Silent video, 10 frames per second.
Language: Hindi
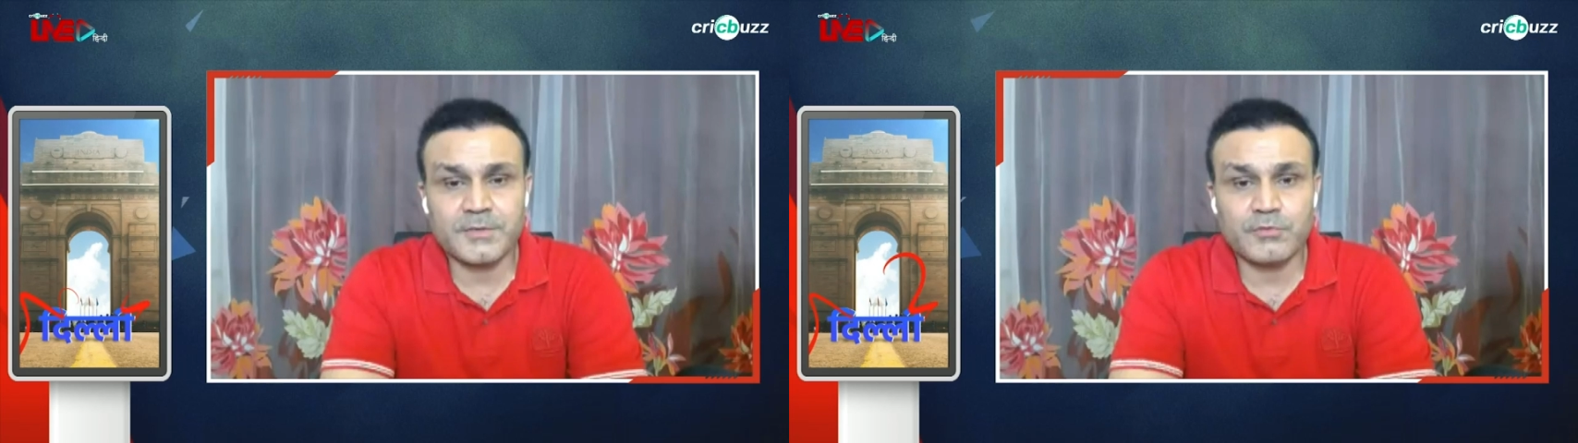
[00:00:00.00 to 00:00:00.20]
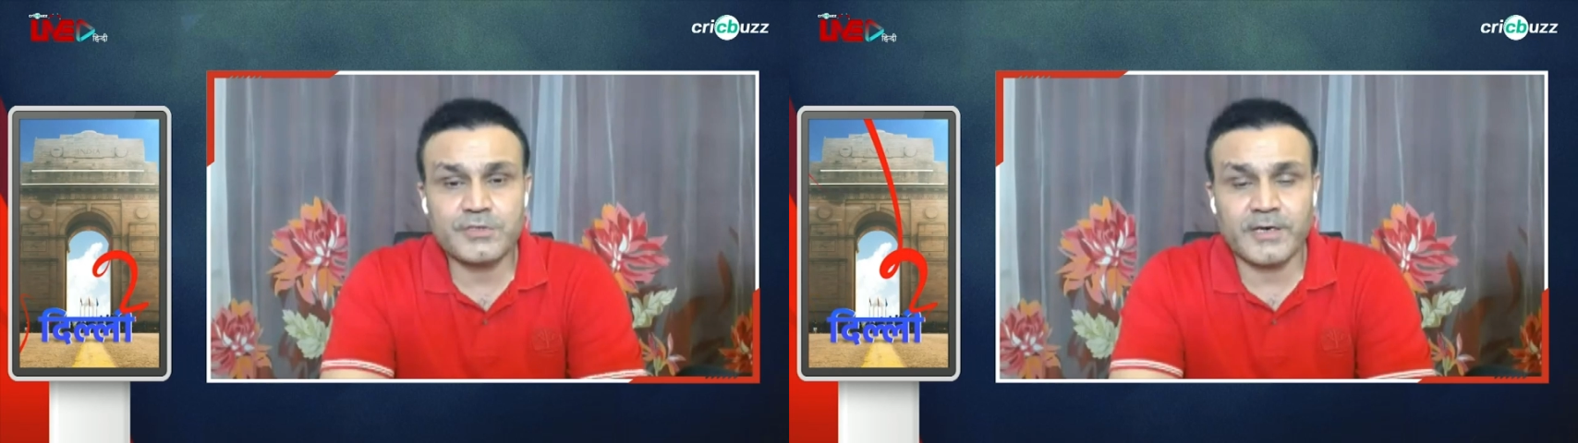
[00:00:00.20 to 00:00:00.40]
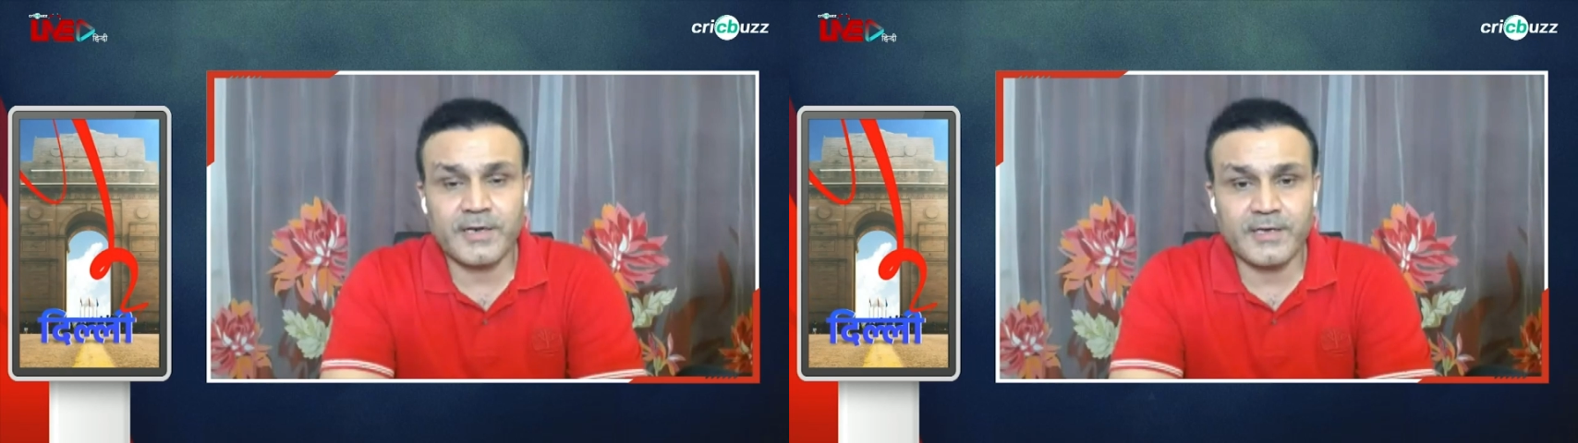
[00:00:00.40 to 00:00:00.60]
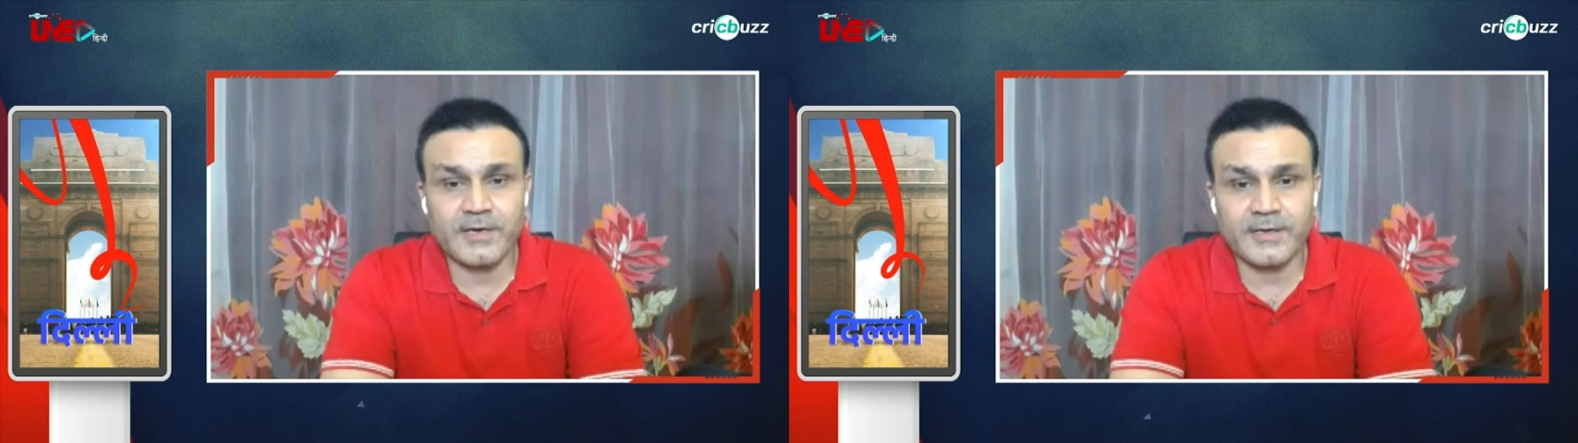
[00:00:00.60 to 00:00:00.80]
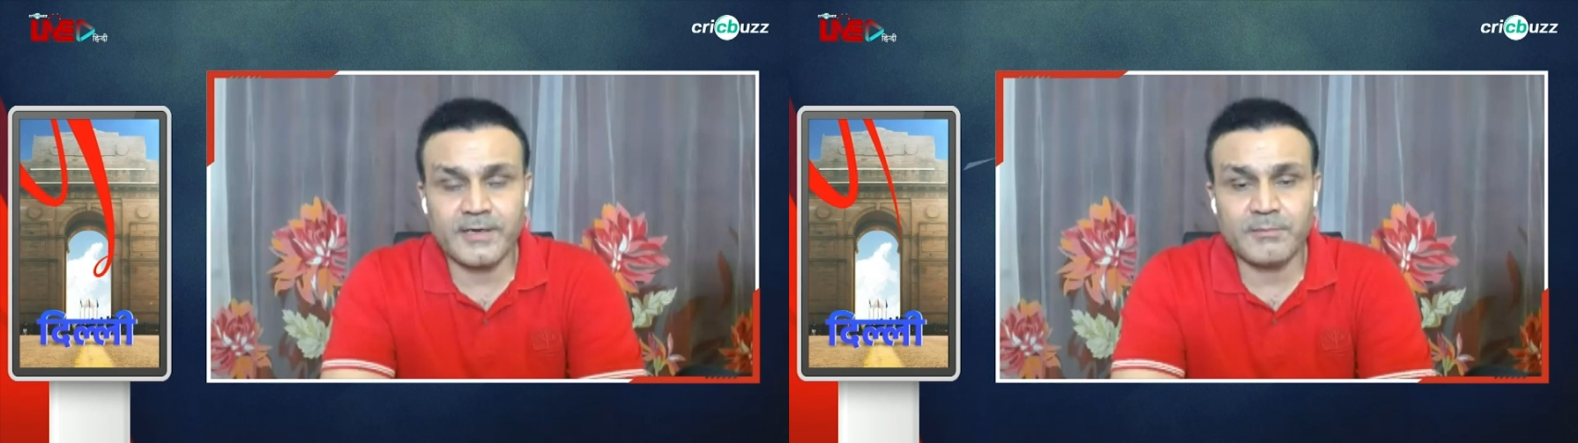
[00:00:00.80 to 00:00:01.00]
से वो
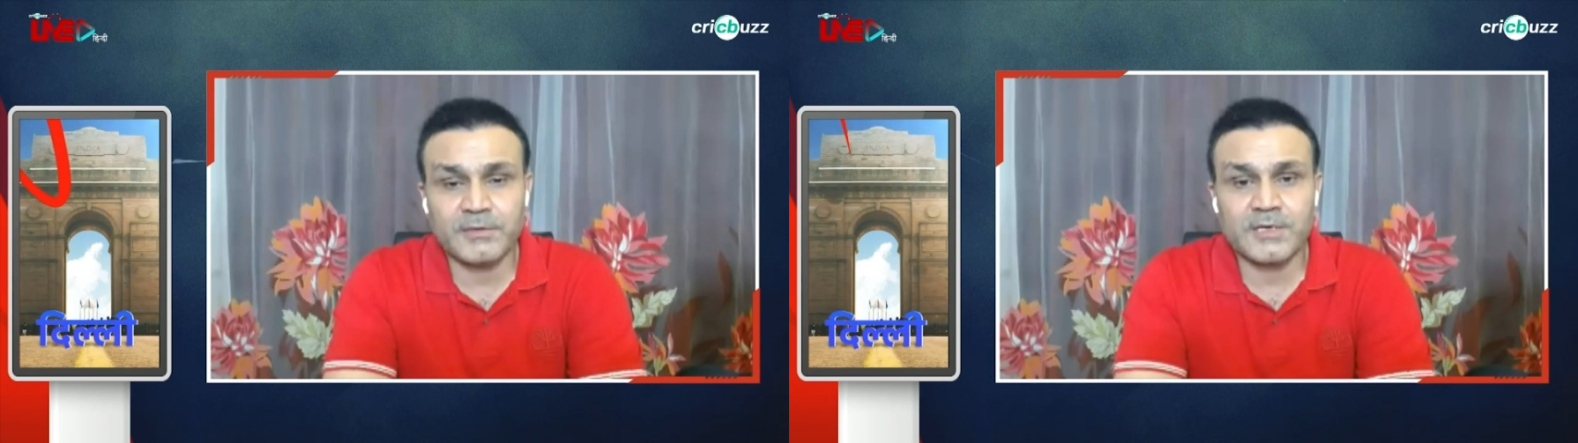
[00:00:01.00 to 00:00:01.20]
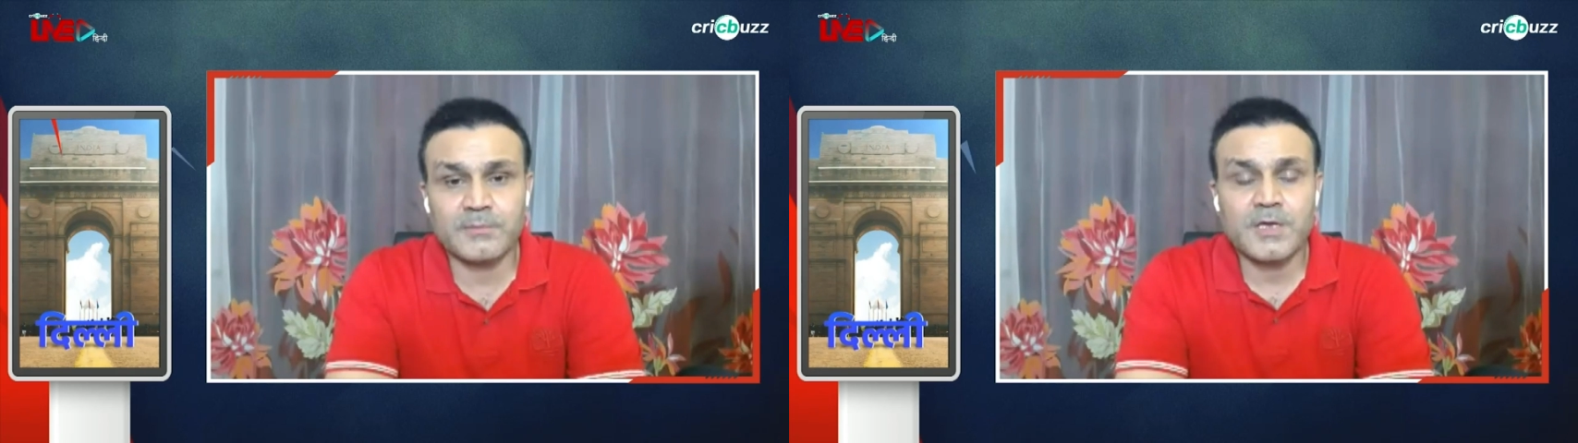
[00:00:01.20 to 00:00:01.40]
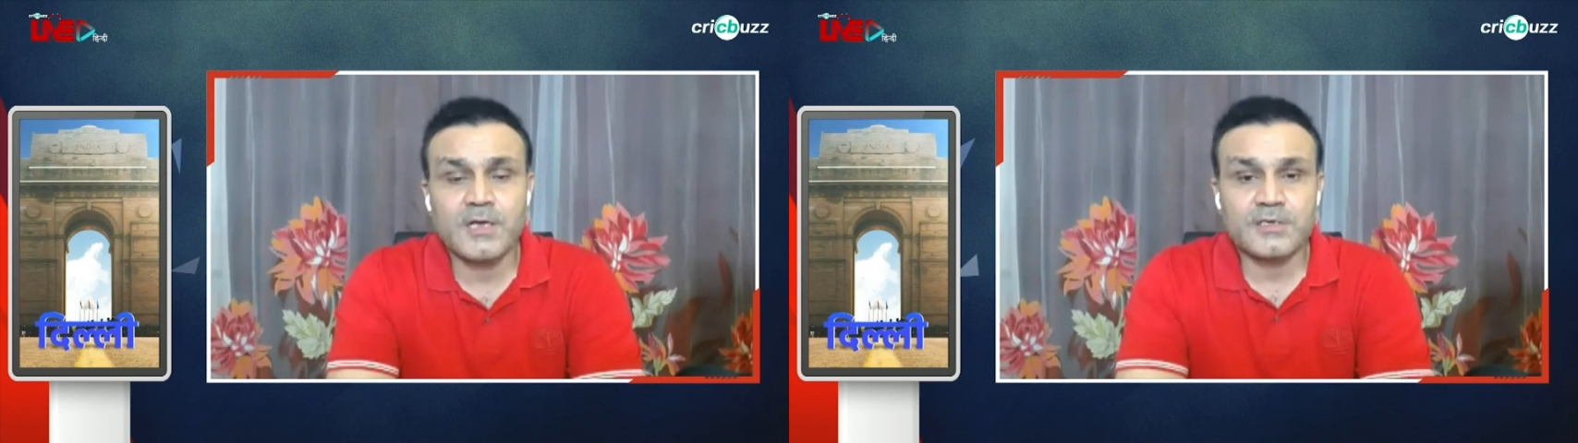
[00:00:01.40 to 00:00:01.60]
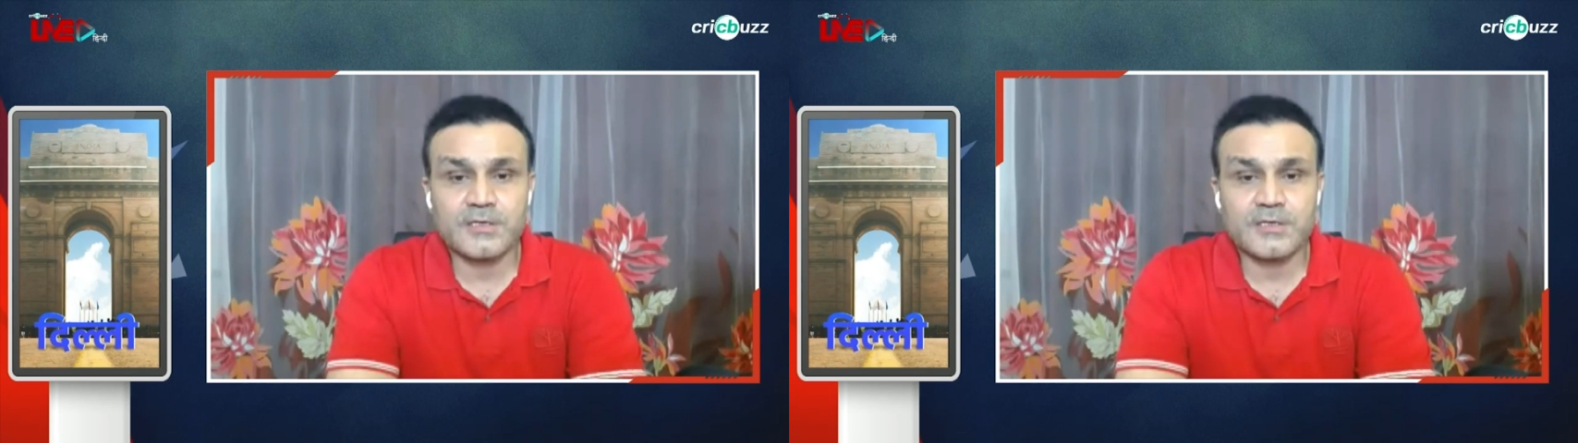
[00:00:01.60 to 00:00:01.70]
चेन्नई गए हैं मतलब